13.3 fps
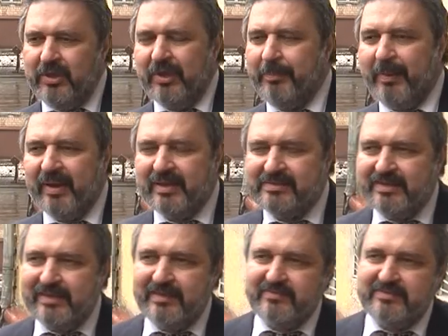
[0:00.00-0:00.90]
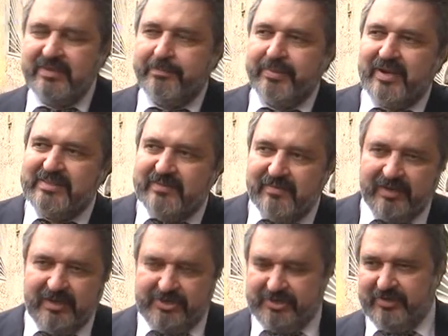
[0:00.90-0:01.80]
Их показания все
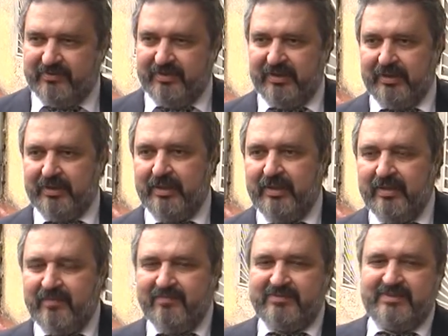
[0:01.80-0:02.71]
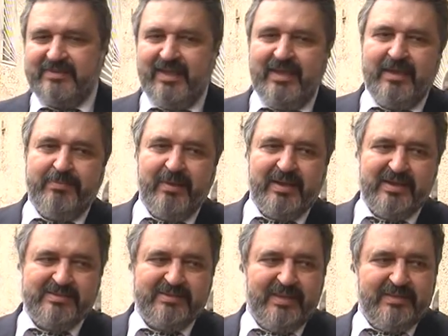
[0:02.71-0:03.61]
противоречивые, все их
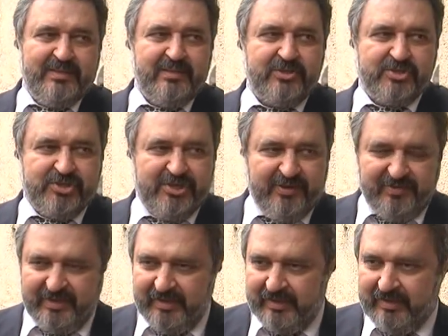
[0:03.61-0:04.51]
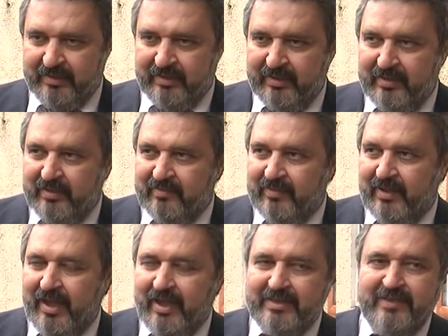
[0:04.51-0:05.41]
показания лживые.
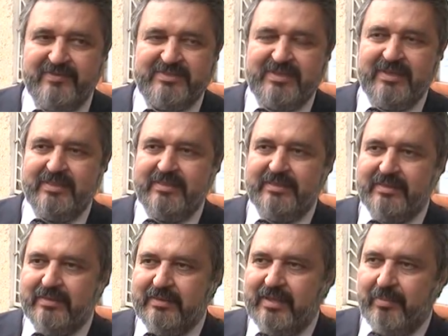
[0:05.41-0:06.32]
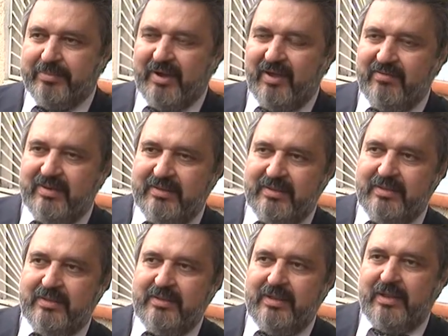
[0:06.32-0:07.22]
Они все
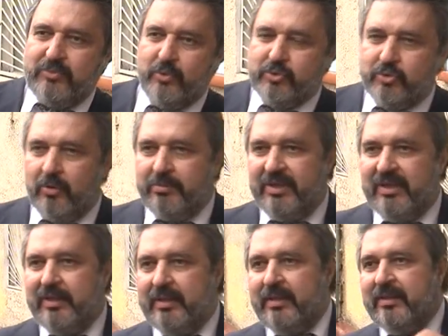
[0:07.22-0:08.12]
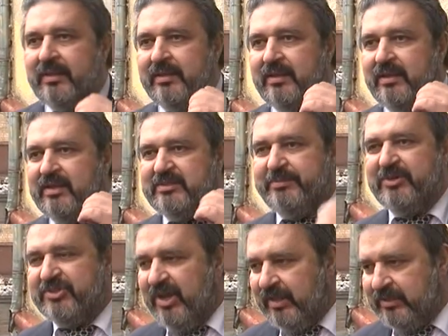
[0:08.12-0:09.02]
направлены на то, чтобы
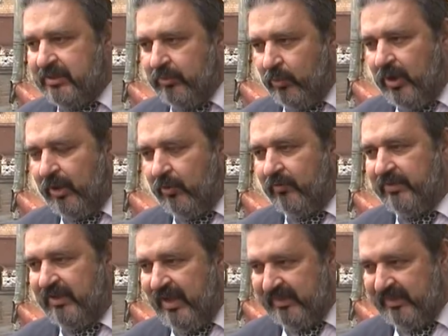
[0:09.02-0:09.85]
избежать уголовной